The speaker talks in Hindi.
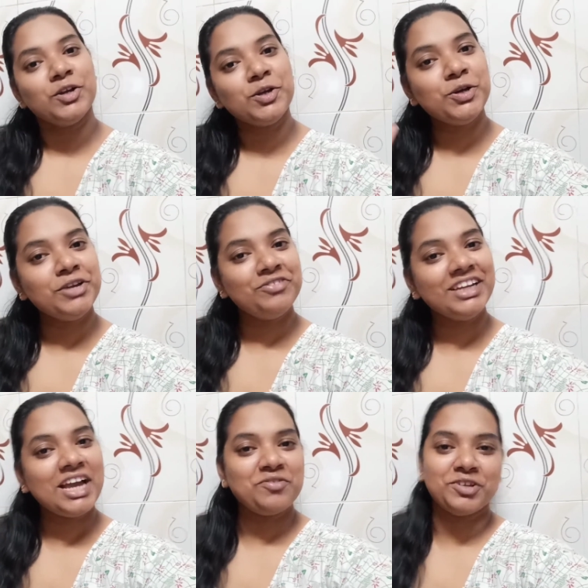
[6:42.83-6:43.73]
गुड
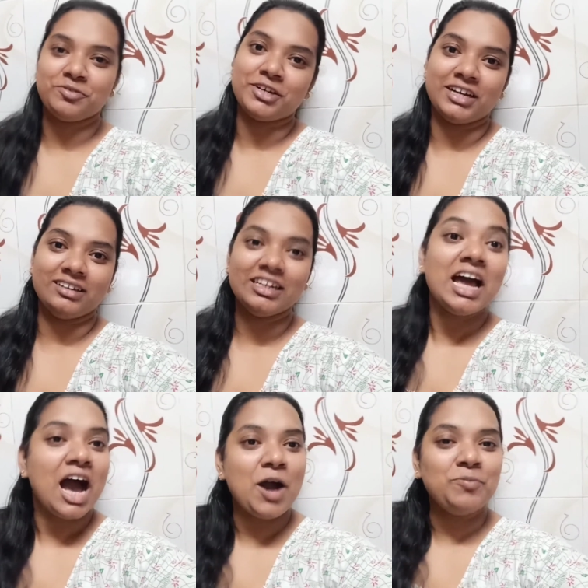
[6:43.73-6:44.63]
इवनिंग वन आप